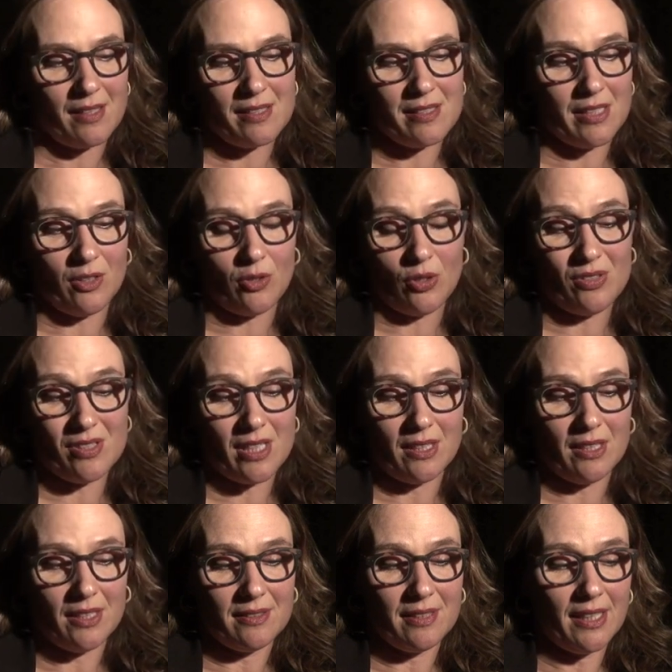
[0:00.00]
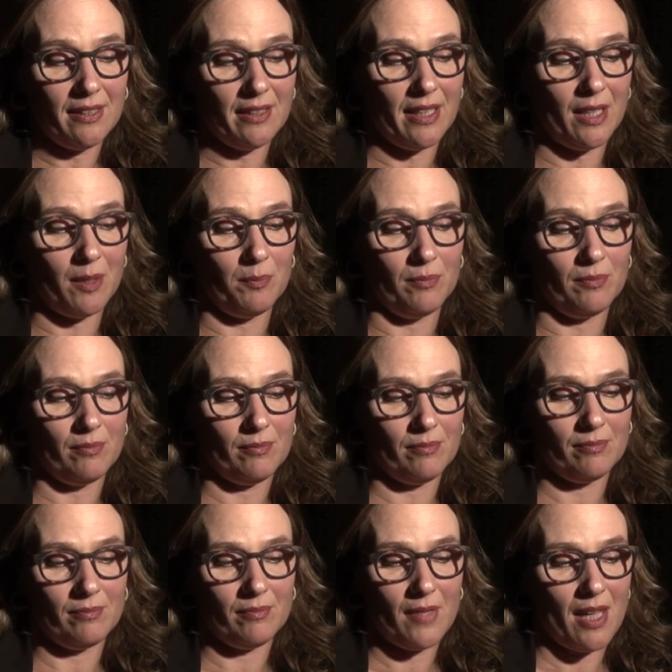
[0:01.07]
Sie können sich nicht hingeben,
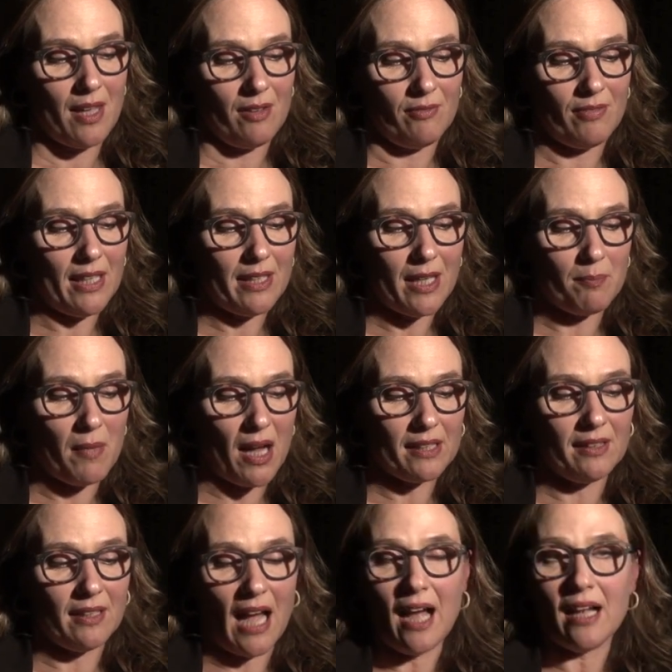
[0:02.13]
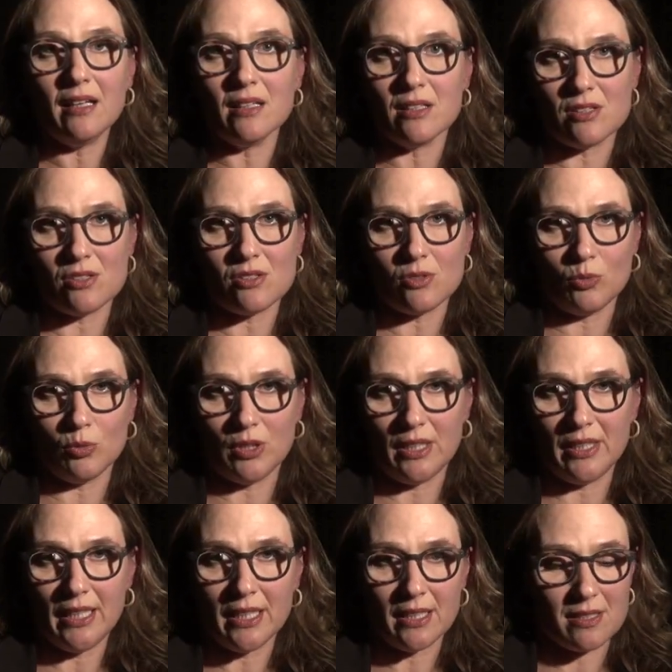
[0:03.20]
wenn der Mann alles oder
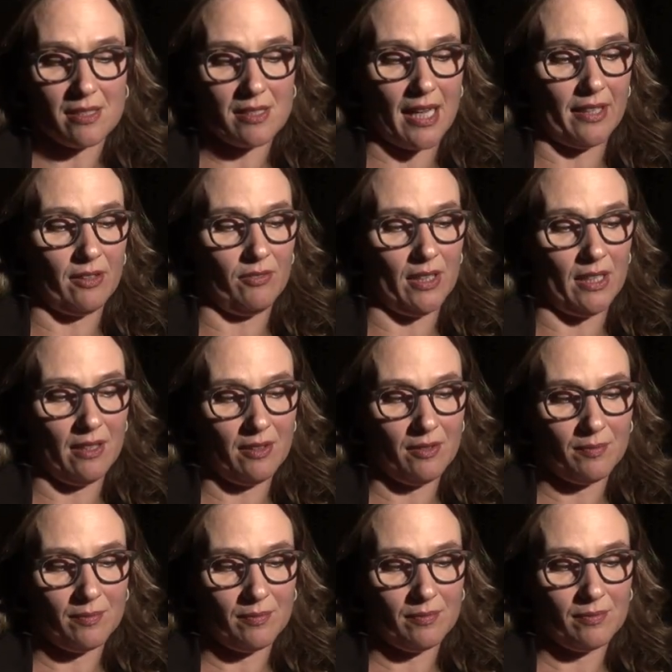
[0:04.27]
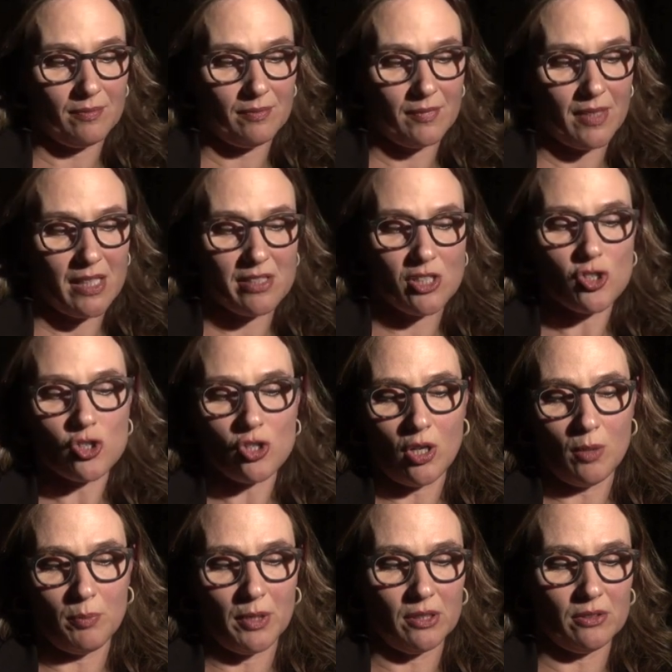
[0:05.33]
nichts sein will. Sie
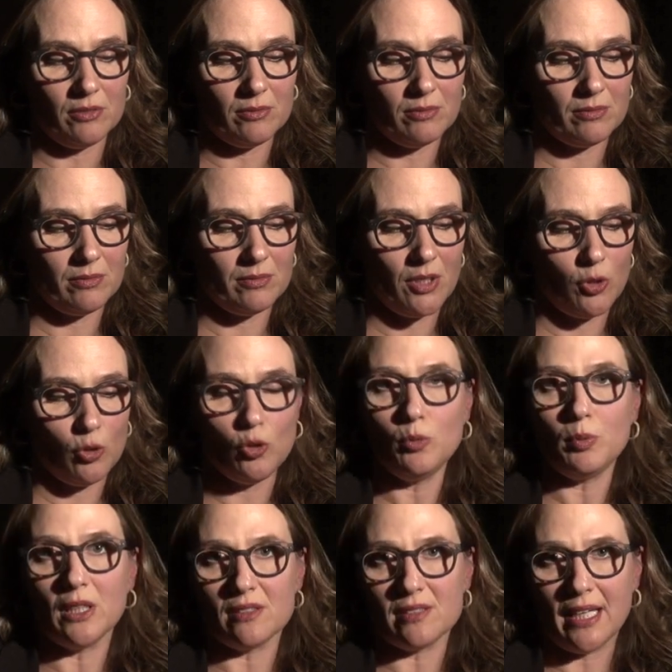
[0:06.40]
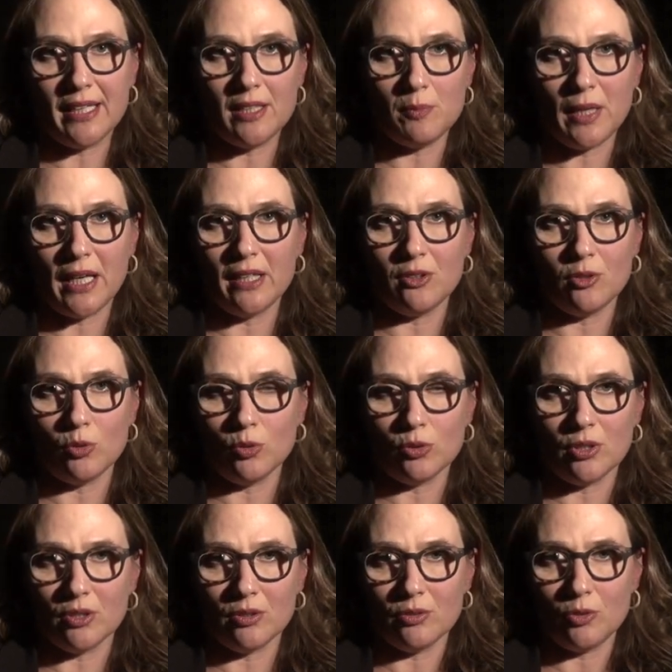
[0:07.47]
stolpern über seine Beine
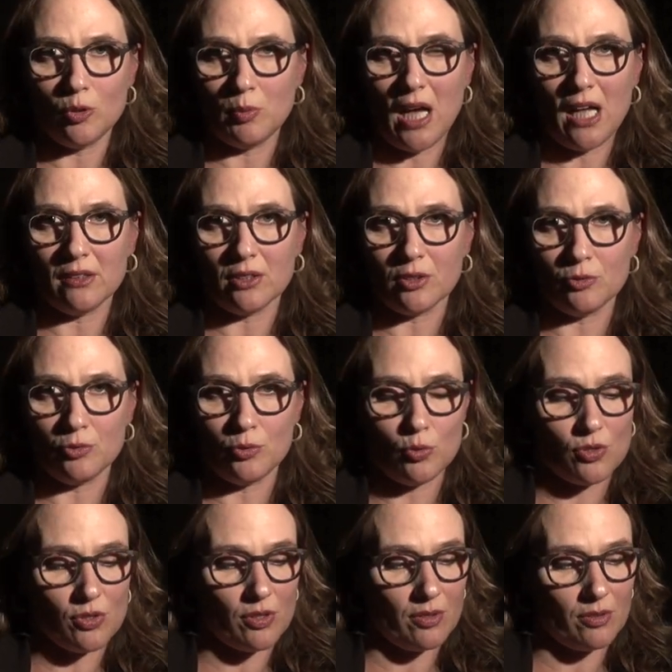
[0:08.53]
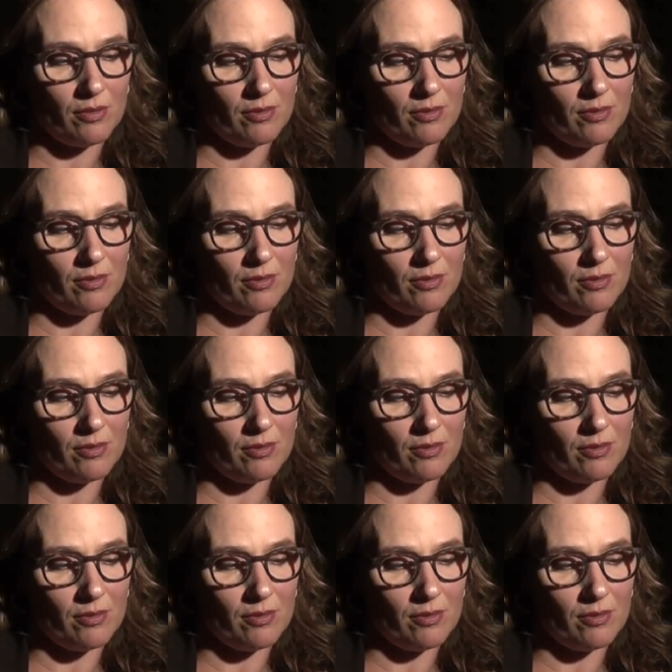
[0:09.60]
oder über andere Füße.